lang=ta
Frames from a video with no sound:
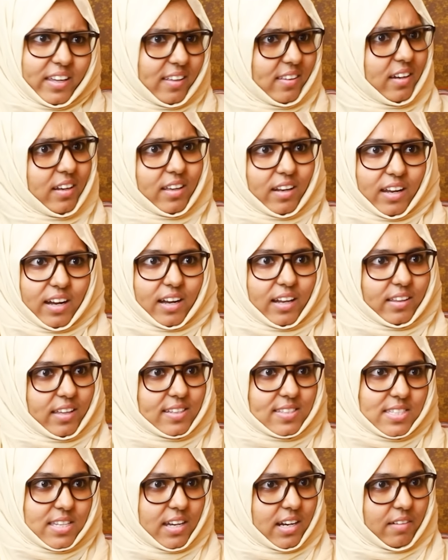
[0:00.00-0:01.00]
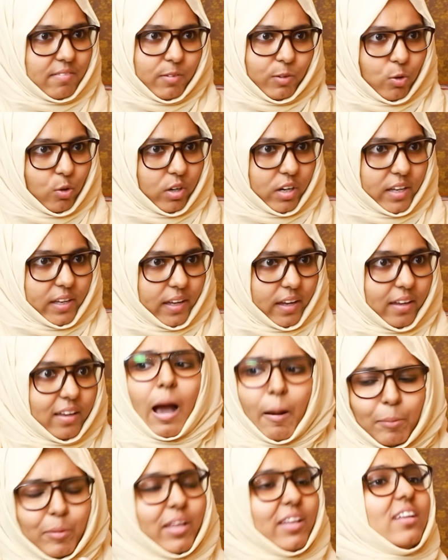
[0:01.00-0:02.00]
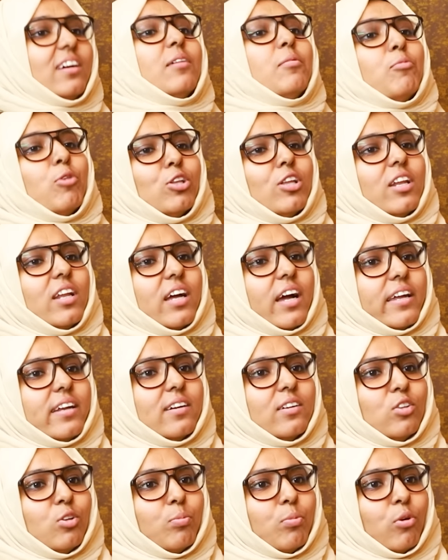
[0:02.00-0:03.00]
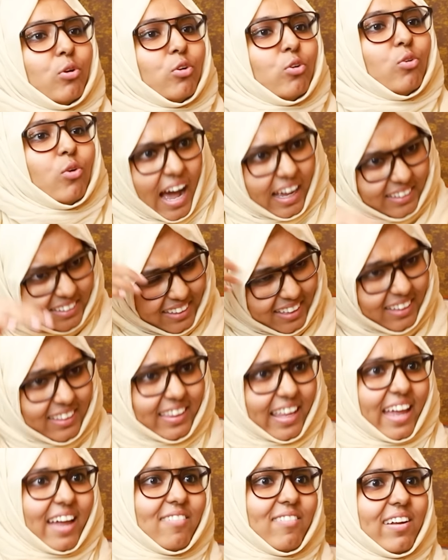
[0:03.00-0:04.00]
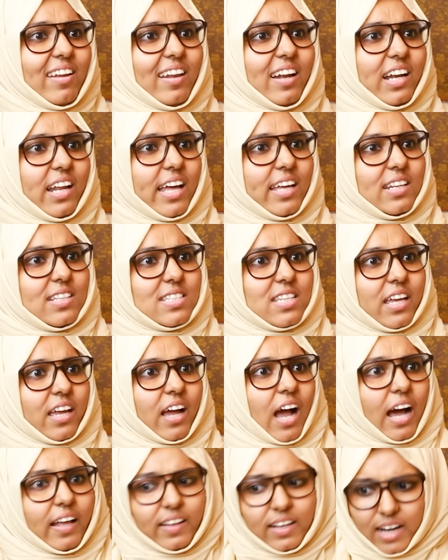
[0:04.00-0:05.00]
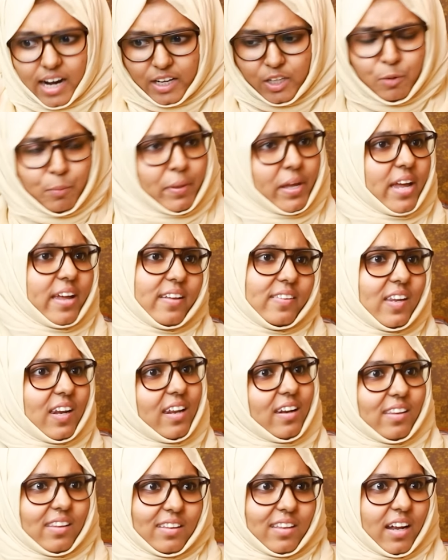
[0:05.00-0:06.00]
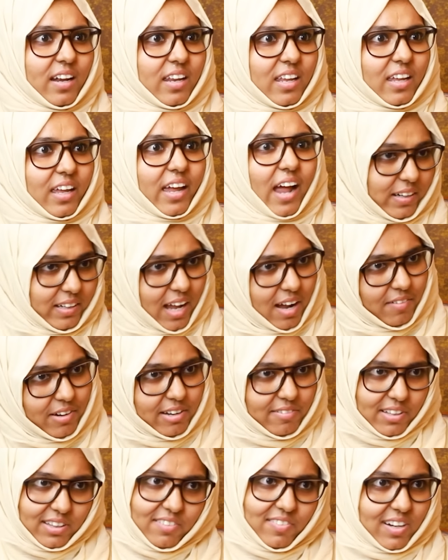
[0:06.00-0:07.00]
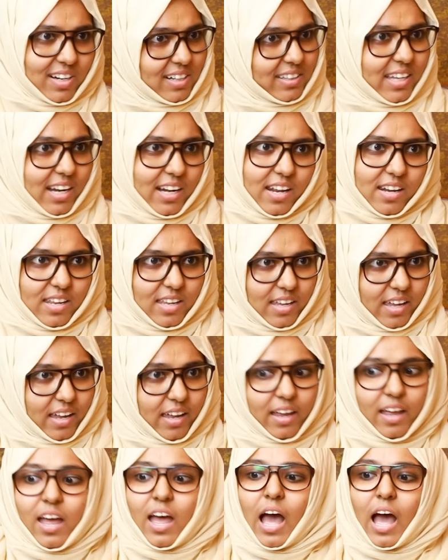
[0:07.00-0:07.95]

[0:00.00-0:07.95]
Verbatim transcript: தான் எதிர்க்கிறீங்களா தேசிய கல்விக் கொள்கையை அப்புறம் எதுக்கு முதல்ல கையெழுத்து போடணும் அதுதான் தேவையில்லைன்னு ஆயிடுச்சு அதை கடுமையா எதிர்க்கிறதுக்கு தான் நீங்க அண்ணா வழி வந்தவர்கள் தானே நீங்க